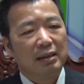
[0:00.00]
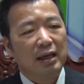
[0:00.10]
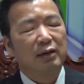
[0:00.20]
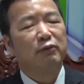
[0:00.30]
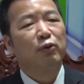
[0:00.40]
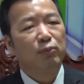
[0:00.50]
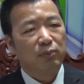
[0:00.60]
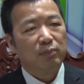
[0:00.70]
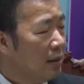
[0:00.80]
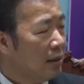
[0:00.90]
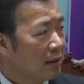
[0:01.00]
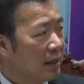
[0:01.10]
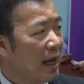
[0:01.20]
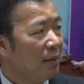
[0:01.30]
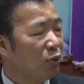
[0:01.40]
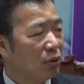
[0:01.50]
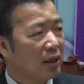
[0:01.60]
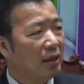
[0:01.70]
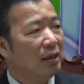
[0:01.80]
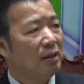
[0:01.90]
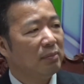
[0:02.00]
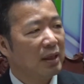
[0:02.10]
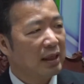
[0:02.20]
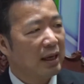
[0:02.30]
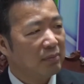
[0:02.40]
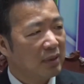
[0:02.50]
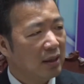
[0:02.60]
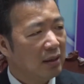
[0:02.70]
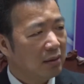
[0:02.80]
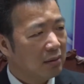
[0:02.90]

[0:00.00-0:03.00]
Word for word: hạnh phúc được ra một cái nơi mà cảm thấy